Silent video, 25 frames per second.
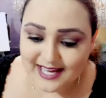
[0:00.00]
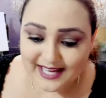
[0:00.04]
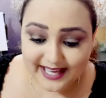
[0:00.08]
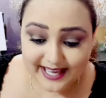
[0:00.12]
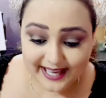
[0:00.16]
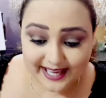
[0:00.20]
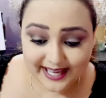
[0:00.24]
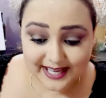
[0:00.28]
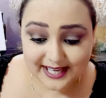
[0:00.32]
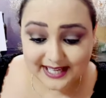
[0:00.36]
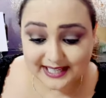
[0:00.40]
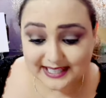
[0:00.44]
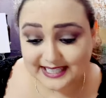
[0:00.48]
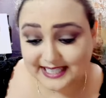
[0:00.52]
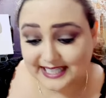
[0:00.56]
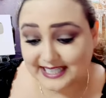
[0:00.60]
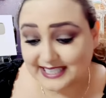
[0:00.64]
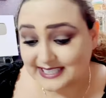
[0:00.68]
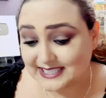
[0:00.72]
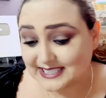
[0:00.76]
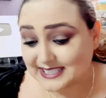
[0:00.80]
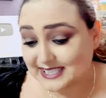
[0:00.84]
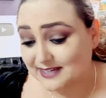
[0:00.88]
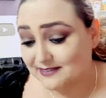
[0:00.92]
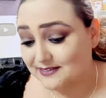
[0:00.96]
que
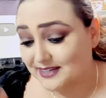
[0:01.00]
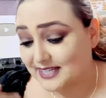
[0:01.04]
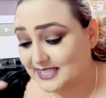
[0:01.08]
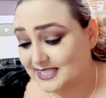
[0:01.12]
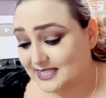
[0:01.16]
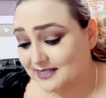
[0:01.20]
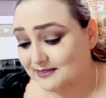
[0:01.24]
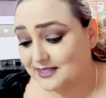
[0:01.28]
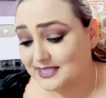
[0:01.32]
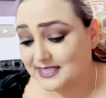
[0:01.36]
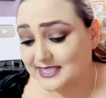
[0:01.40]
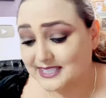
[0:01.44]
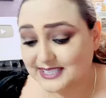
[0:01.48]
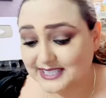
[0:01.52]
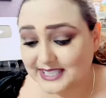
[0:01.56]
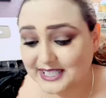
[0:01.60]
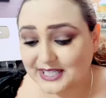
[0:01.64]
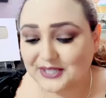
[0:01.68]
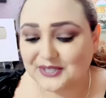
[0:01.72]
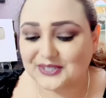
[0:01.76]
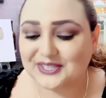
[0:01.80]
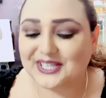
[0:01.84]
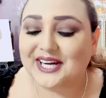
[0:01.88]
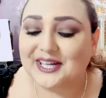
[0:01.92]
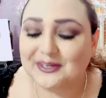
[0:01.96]
15, 20,
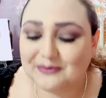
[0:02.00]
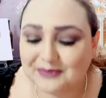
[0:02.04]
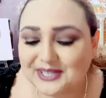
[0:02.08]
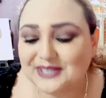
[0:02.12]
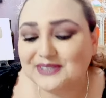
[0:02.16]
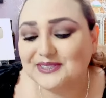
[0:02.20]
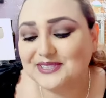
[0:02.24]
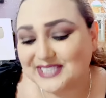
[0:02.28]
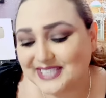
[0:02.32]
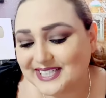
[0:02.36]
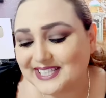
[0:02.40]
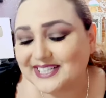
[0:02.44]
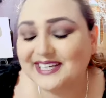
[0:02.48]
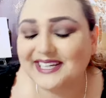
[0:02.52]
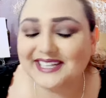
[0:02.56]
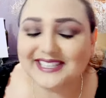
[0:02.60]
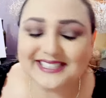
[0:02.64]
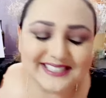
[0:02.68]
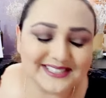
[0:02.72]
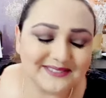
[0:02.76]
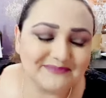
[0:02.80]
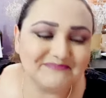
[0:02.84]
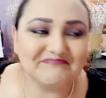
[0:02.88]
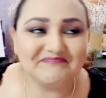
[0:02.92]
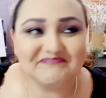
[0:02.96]
25, bueno, sí,
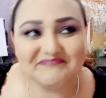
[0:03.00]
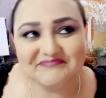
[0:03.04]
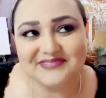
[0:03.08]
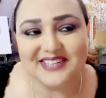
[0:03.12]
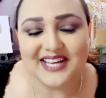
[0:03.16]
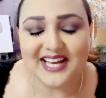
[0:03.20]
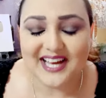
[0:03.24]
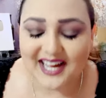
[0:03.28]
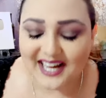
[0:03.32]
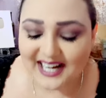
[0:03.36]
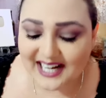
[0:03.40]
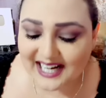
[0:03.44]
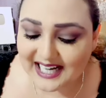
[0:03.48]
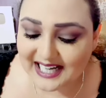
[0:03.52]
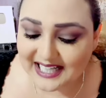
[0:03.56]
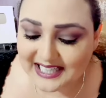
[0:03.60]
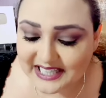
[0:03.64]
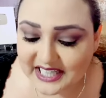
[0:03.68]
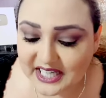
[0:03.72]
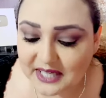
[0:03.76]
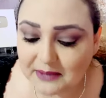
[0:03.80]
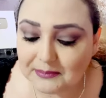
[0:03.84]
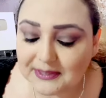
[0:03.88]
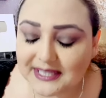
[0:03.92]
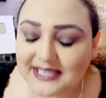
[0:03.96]
es
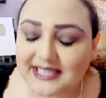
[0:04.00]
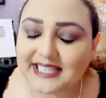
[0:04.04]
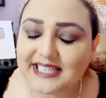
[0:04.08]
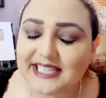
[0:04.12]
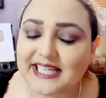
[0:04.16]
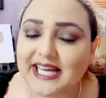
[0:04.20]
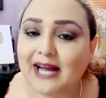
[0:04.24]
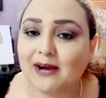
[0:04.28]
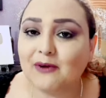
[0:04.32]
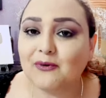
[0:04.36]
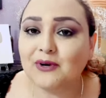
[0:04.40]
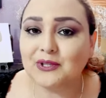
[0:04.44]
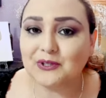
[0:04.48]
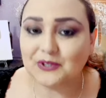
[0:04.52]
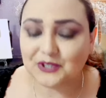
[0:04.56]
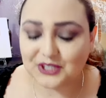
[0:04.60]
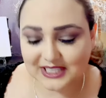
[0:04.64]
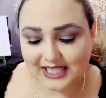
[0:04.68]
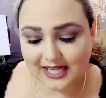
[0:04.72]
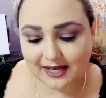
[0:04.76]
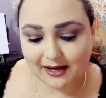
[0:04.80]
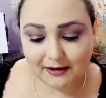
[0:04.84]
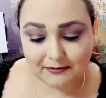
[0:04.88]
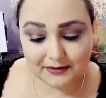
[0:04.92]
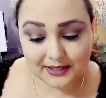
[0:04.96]
relativamente ya cuando
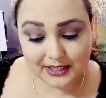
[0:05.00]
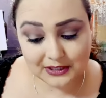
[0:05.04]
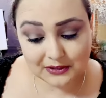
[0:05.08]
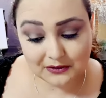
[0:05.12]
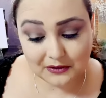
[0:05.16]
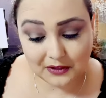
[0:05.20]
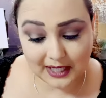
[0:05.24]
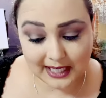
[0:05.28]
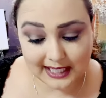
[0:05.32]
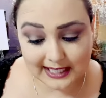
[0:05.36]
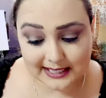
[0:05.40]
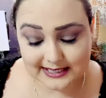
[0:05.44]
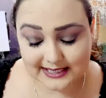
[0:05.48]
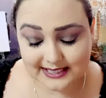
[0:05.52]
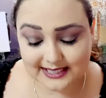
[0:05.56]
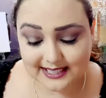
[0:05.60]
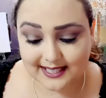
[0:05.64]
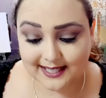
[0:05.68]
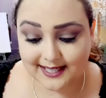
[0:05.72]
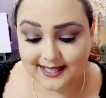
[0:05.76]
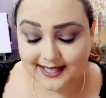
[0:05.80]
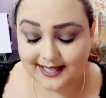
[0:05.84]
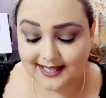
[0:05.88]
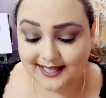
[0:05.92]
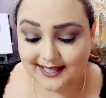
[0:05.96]
estaba viendo las,
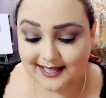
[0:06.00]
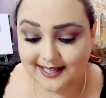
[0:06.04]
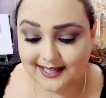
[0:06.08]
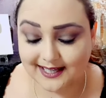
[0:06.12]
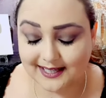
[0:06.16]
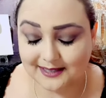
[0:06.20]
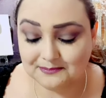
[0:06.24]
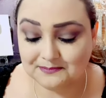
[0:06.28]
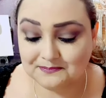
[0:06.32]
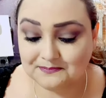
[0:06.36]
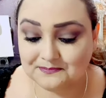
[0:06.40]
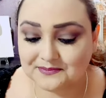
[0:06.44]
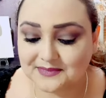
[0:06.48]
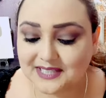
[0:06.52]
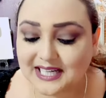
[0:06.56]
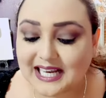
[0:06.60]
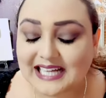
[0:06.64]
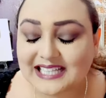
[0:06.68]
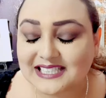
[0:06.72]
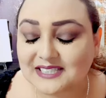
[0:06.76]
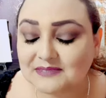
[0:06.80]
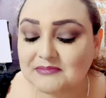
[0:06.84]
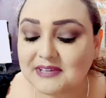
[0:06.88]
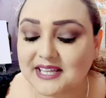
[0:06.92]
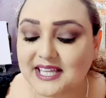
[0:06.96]
eh,
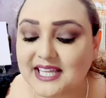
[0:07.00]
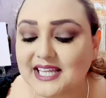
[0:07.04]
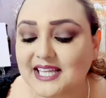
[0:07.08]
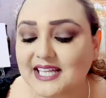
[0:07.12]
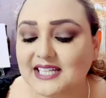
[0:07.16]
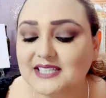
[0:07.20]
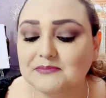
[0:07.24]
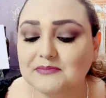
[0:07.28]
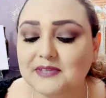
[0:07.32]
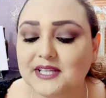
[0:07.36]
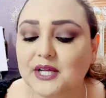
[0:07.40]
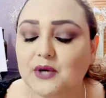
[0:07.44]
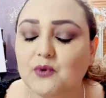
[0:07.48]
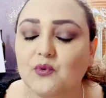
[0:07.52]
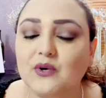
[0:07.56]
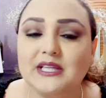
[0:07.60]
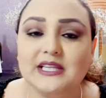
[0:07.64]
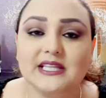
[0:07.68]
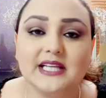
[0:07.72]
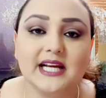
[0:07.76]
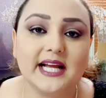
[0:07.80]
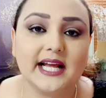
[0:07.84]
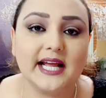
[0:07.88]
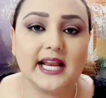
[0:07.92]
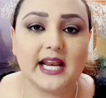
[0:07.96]
las medidas me di
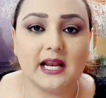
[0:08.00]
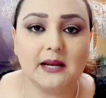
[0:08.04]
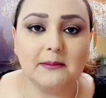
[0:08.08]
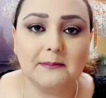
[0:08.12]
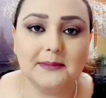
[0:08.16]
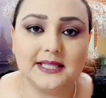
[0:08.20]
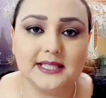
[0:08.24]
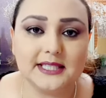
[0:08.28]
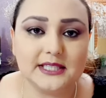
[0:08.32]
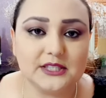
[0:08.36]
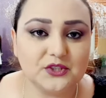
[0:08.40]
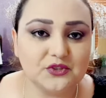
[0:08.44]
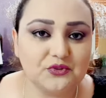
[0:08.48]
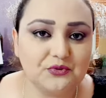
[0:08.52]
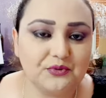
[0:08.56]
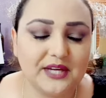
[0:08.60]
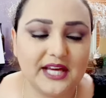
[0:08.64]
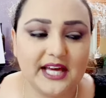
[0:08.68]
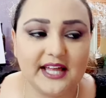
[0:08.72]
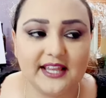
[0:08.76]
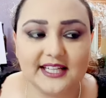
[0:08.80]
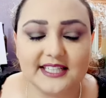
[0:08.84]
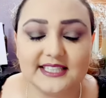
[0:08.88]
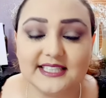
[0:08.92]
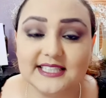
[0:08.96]
cuenta que realmente
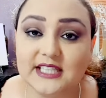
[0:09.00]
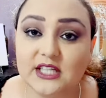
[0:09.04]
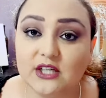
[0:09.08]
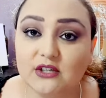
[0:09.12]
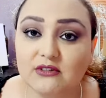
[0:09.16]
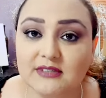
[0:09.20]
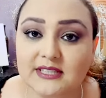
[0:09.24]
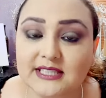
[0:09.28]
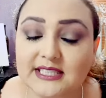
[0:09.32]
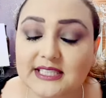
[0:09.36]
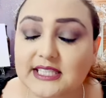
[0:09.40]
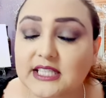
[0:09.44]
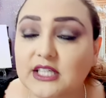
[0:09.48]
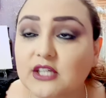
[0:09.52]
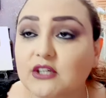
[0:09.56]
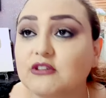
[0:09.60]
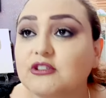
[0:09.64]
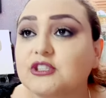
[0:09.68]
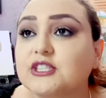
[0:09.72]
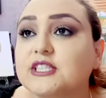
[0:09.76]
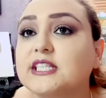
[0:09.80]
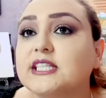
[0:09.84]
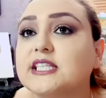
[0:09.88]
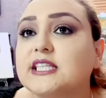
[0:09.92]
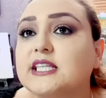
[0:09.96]
subía de 5 en 5
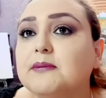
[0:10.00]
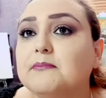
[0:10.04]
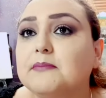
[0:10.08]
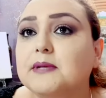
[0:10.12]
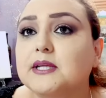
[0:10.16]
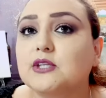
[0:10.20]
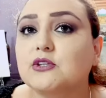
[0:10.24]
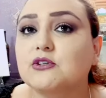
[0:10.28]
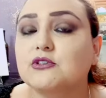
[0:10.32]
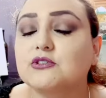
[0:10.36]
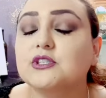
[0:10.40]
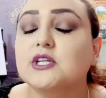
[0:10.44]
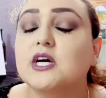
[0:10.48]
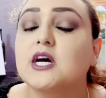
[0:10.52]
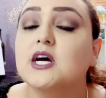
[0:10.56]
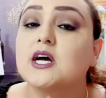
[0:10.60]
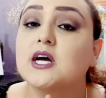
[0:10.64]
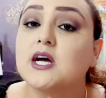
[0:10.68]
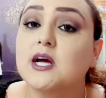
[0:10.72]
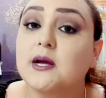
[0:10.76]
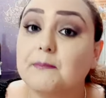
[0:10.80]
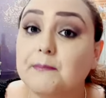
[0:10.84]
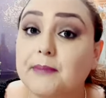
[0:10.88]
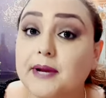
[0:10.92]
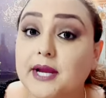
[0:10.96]
centímetros
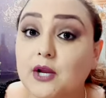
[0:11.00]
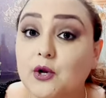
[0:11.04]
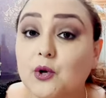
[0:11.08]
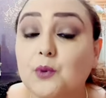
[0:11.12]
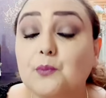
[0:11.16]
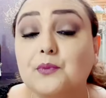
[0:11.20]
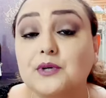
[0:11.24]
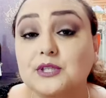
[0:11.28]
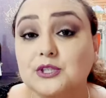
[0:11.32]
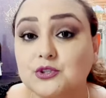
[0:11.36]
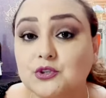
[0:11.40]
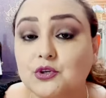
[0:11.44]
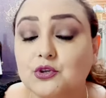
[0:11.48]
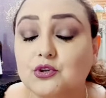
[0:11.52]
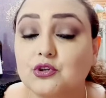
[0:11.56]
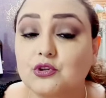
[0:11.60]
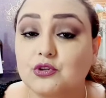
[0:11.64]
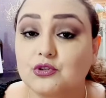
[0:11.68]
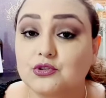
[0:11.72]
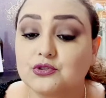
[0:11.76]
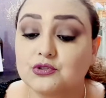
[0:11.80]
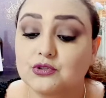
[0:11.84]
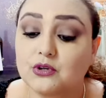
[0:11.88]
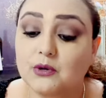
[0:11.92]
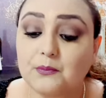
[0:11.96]
pero pues no
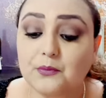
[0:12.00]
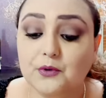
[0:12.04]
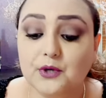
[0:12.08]
todos, ¿no?